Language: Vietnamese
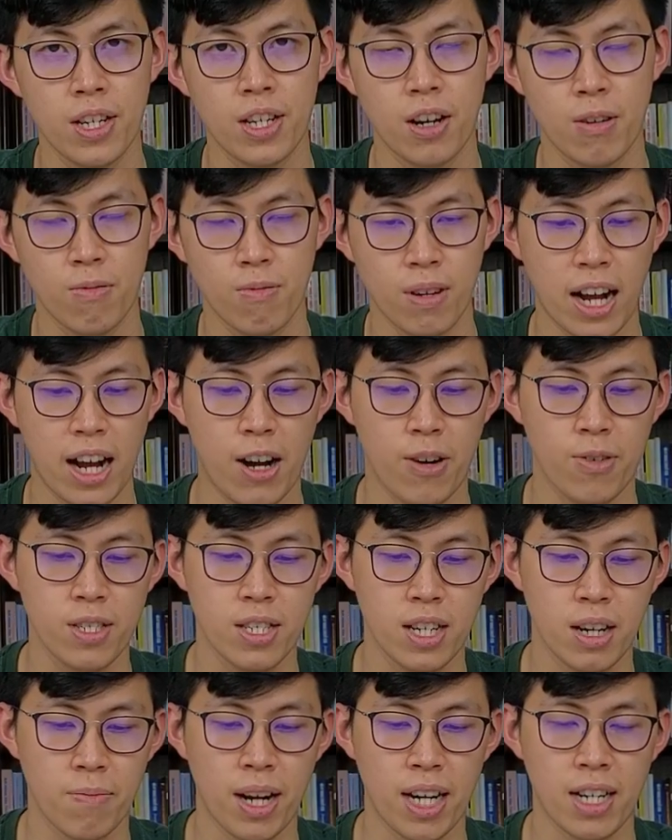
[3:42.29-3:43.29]
không cao
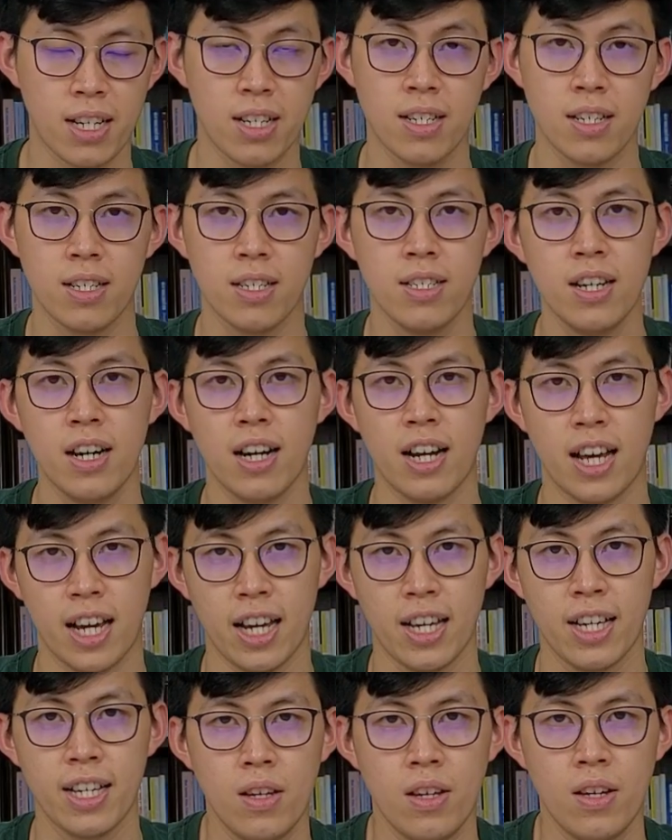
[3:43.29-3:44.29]
như cái mặt nhựa này.
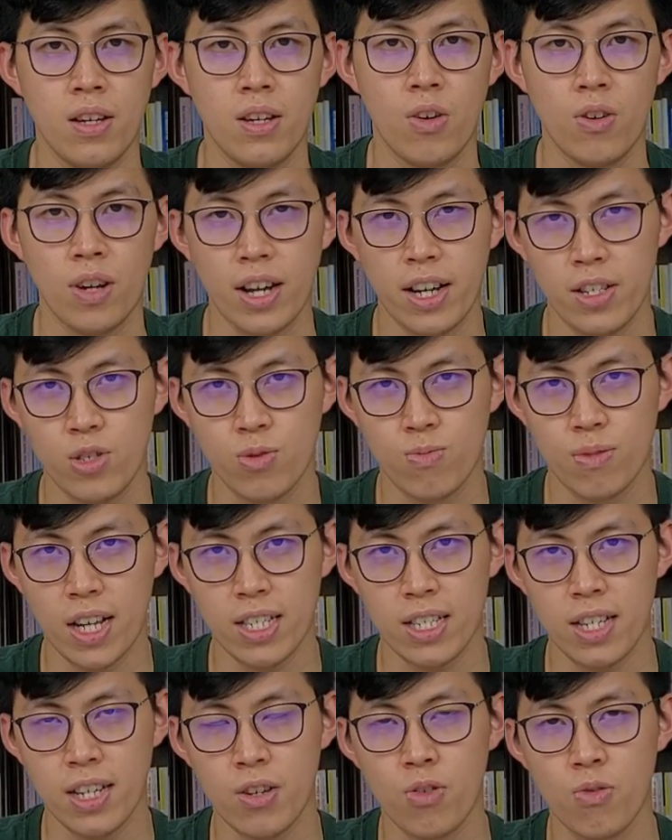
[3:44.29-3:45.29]
Ok, chúng ta
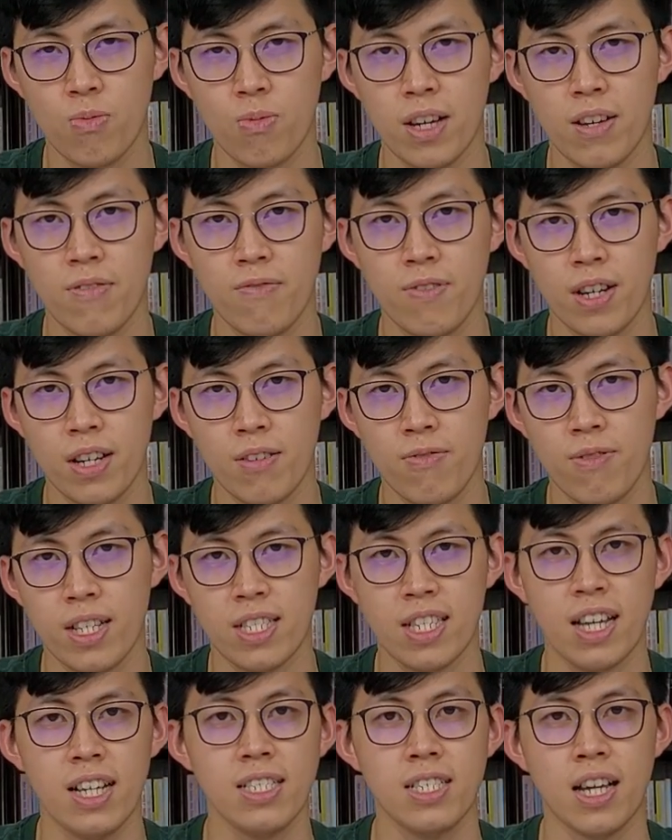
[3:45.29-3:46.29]
sẽ cùng đến với
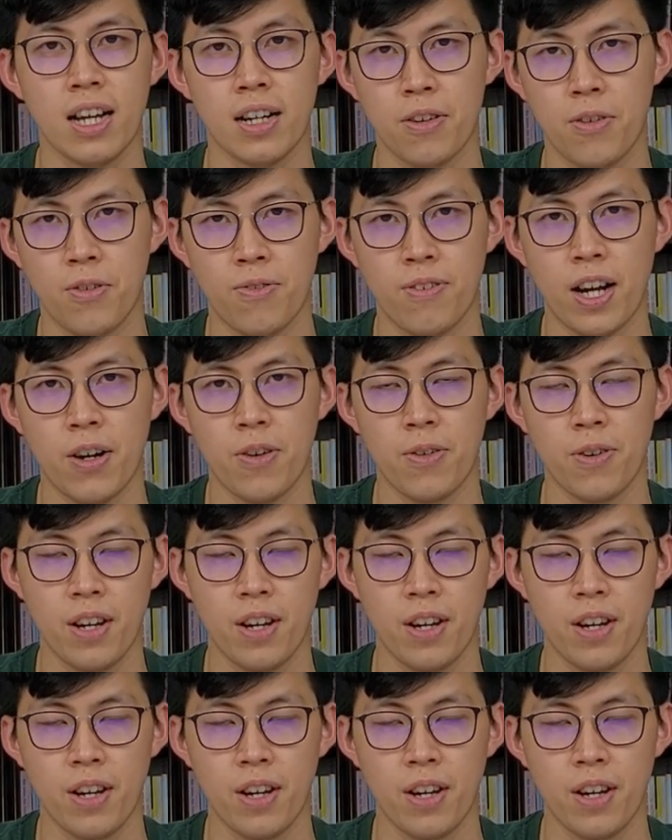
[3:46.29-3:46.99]
phần test sạc đầu vào